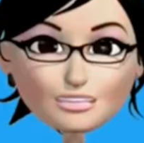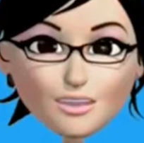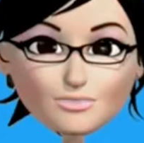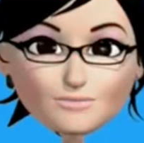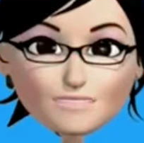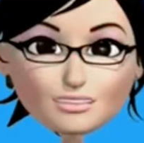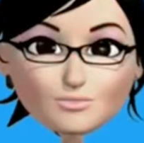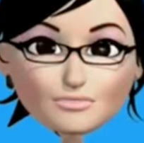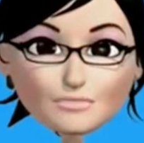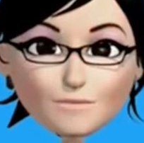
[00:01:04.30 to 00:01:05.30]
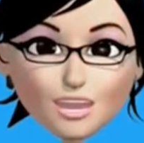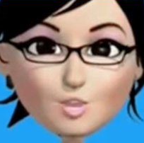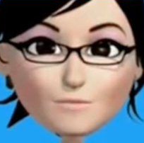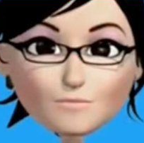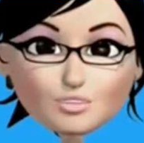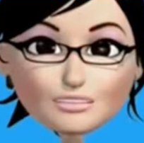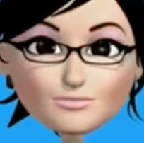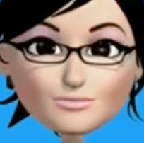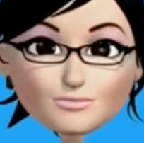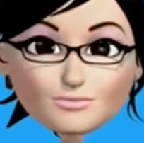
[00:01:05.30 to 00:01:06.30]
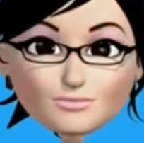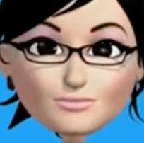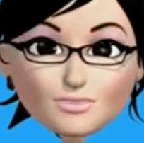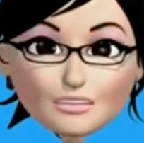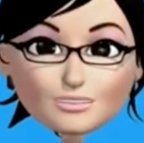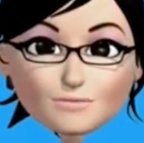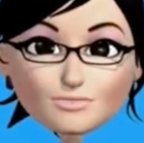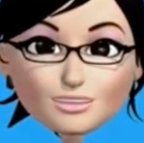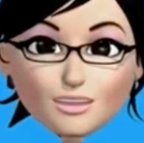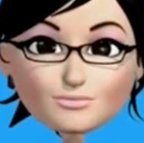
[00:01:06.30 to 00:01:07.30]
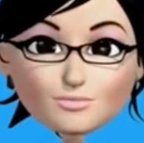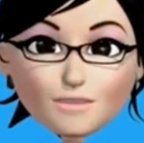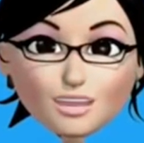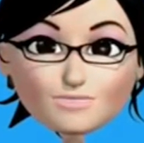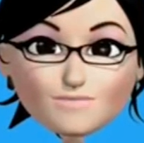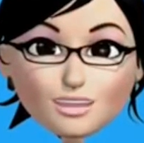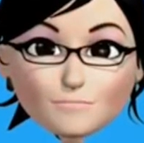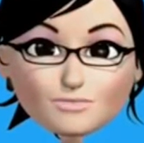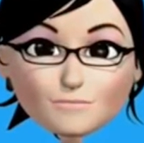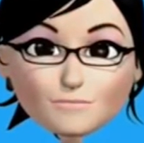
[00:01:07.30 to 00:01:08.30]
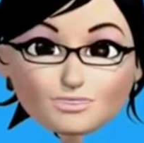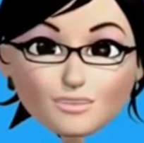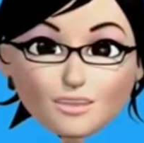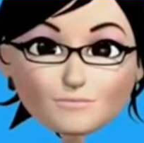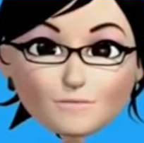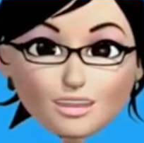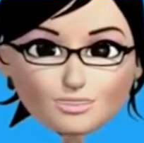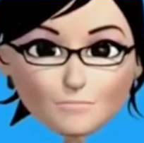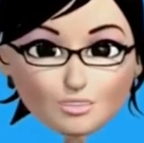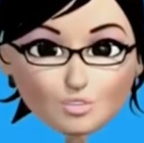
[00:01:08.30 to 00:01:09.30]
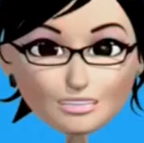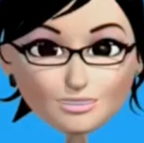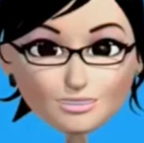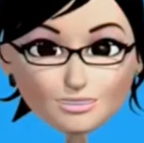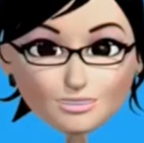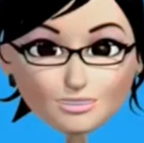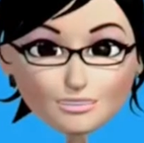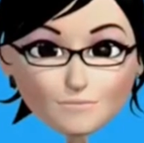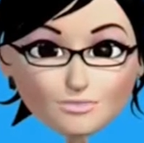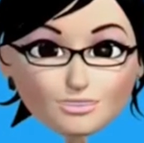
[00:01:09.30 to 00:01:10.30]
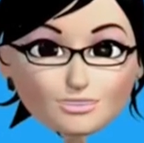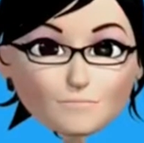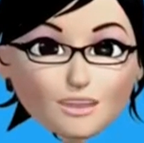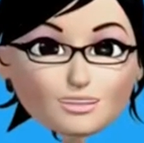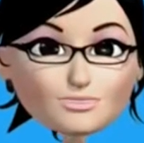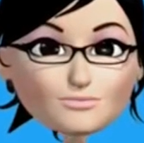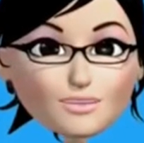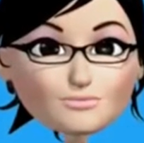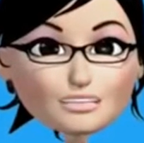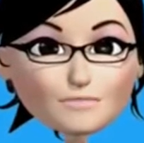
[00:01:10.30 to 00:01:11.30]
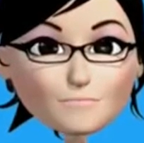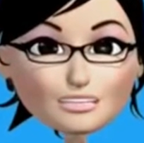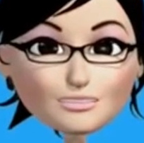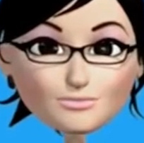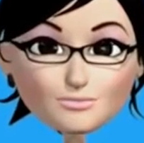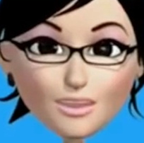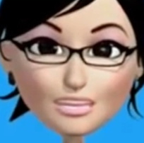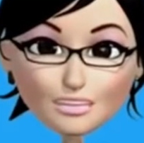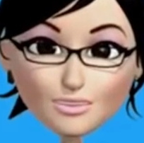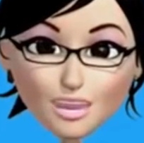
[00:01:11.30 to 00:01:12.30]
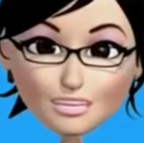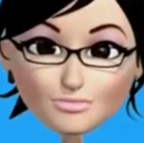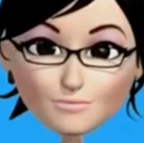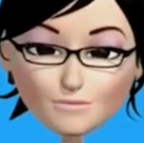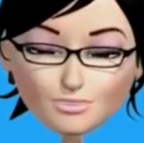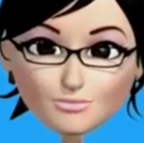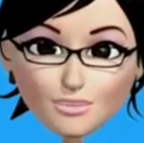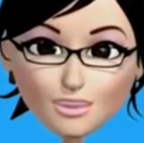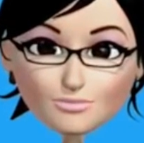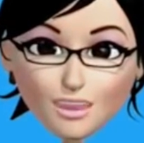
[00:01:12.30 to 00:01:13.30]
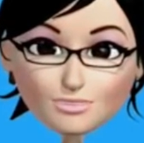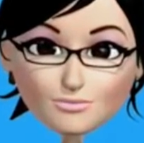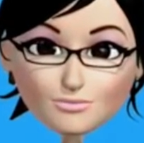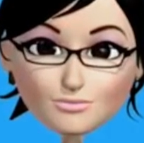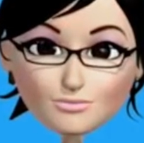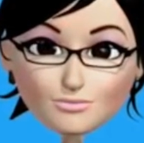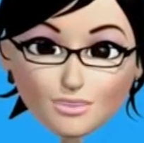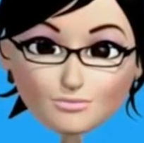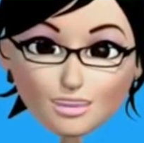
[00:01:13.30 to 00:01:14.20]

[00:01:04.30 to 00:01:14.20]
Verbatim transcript: அப்படியே ஆயிற்று இப்பொழுது பூமியில் மலைகளும் பள்ளத்தாக்குகளும் ஏற்பட்டிருந்தன அதுபோல ஆறுகளும் ஏரிகளும் கூட தோன்றியிருந்தன